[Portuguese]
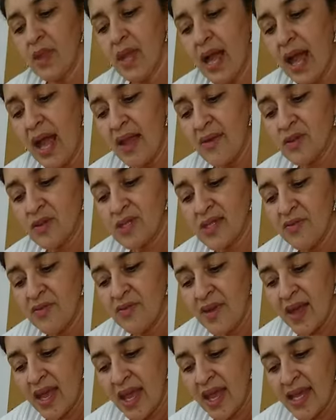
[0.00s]
Aí você
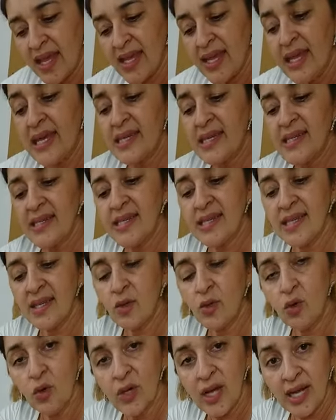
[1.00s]
vem,
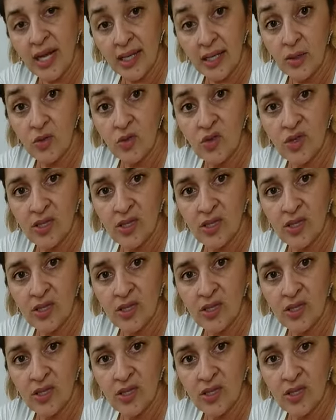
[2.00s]
segura aqui os